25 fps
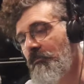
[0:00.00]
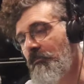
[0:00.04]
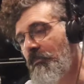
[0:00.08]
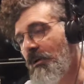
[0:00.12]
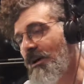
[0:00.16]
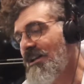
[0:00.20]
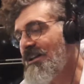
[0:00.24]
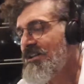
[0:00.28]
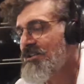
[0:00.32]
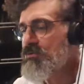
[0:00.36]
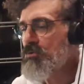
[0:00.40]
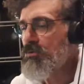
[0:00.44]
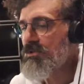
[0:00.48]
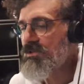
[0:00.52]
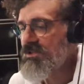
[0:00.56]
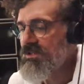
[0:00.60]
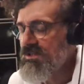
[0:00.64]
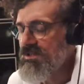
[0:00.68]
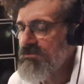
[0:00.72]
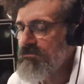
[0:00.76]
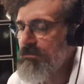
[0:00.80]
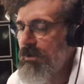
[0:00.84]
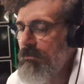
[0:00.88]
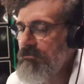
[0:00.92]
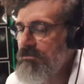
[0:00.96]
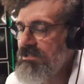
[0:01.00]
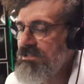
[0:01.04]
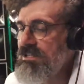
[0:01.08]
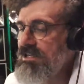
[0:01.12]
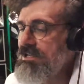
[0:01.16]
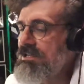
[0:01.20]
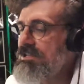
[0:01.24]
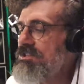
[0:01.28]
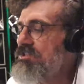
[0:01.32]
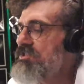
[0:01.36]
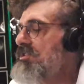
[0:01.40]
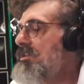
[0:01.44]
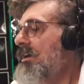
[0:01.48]
Bana sorsanız ben bir
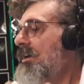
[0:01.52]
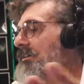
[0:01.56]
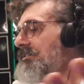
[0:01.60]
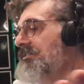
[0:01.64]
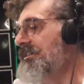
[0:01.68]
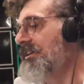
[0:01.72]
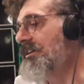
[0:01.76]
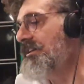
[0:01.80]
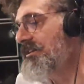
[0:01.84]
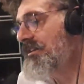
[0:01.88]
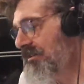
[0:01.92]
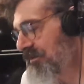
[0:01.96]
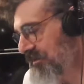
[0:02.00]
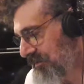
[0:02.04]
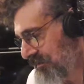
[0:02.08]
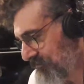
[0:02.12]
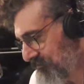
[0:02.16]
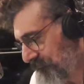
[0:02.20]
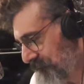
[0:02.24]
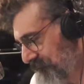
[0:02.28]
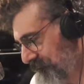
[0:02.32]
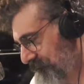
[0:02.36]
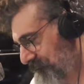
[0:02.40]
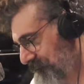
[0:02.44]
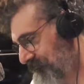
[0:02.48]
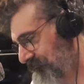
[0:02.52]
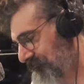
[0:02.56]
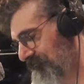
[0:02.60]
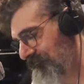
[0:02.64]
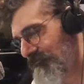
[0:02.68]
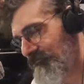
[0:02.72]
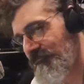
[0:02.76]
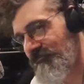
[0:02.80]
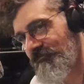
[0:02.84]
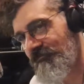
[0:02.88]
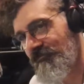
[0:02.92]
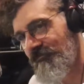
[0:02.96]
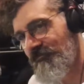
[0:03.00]
denizci adayıyım.
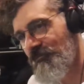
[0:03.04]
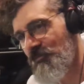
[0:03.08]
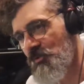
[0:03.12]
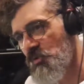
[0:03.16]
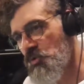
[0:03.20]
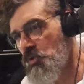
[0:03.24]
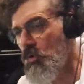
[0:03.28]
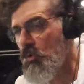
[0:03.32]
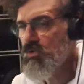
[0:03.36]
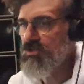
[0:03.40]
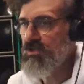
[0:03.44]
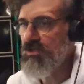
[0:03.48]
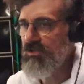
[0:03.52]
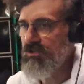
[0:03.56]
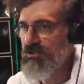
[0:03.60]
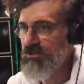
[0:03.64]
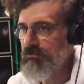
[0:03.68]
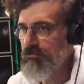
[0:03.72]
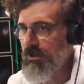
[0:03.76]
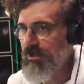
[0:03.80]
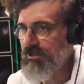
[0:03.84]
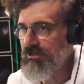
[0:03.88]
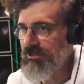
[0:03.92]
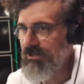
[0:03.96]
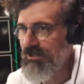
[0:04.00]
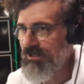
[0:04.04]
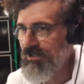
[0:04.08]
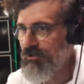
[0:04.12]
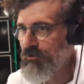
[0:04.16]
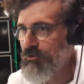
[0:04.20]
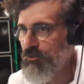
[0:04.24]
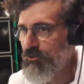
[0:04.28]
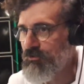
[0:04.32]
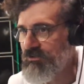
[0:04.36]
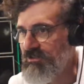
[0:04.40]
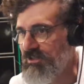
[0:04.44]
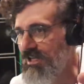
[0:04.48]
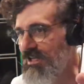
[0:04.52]
Çok çalışmak
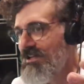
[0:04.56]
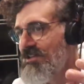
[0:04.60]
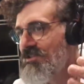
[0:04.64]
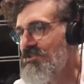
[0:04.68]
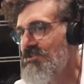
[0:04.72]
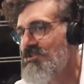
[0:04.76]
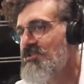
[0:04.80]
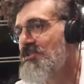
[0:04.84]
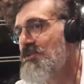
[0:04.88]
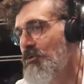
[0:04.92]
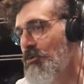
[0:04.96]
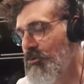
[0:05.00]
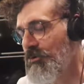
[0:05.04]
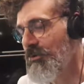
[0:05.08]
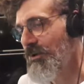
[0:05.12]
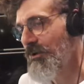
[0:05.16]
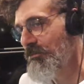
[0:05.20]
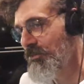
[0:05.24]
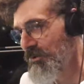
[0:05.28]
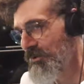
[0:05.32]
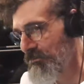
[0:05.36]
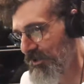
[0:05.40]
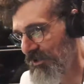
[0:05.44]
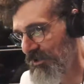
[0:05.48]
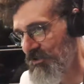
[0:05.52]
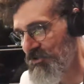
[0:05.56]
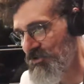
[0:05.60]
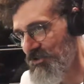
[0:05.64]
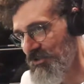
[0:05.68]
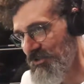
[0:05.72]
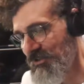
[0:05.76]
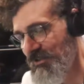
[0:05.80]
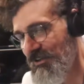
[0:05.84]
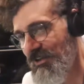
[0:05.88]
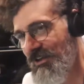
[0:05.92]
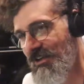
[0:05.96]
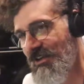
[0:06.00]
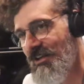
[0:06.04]
gerekiyor denizci olabilmek
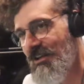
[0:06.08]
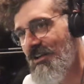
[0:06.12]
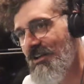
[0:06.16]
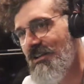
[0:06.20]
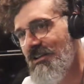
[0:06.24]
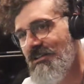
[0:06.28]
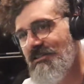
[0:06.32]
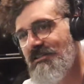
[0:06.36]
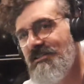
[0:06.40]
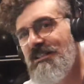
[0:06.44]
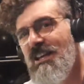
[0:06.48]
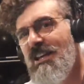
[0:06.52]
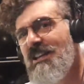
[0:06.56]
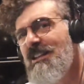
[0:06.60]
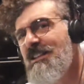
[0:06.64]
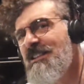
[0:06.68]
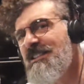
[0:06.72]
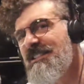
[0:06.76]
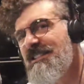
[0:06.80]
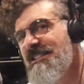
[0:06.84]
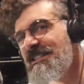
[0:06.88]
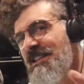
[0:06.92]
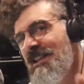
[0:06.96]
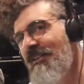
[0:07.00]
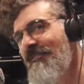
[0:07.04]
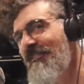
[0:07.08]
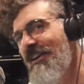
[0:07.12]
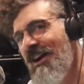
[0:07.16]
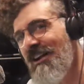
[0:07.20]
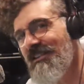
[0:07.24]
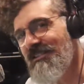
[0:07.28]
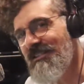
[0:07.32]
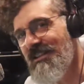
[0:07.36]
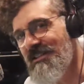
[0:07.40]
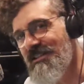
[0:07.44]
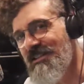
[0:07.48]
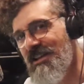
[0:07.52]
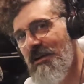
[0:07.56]
için. Deniz
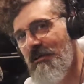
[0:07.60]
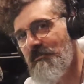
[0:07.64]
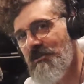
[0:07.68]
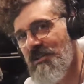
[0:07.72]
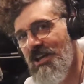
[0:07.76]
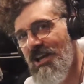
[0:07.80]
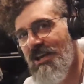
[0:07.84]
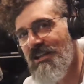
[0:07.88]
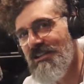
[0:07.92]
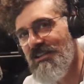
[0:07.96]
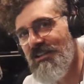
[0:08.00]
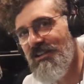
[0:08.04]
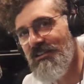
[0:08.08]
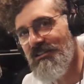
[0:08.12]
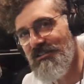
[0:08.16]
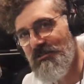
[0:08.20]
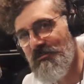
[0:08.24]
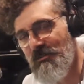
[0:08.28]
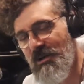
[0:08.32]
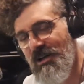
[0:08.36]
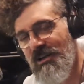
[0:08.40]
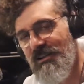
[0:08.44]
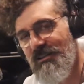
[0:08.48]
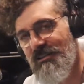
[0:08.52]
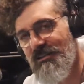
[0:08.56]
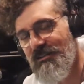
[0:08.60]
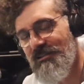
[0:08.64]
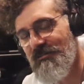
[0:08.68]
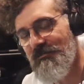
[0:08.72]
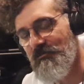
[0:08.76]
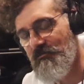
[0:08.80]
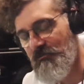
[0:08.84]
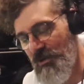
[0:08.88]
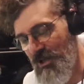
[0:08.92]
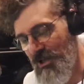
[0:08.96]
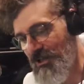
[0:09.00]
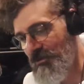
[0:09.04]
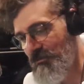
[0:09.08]
sever desem kendi adıma
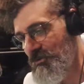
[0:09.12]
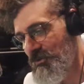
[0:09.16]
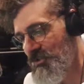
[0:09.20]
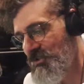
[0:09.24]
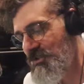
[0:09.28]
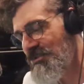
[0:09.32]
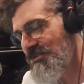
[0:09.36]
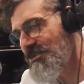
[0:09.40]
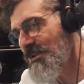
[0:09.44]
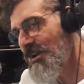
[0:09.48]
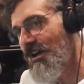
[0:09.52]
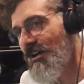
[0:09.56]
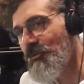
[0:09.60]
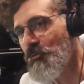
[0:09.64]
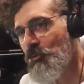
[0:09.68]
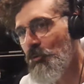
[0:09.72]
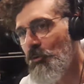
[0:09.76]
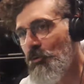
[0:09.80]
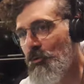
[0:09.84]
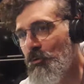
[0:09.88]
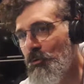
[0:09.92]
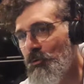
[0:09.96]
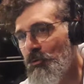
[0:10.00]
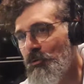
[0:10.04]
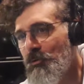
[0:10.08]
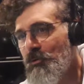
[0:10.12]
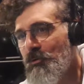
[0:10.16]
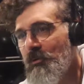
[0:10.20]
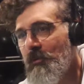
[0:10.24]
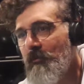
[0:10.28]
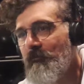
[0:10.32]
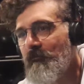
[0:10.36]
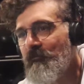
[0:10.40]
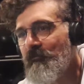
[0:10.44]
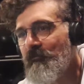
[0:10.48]
benim için daha doğru olur.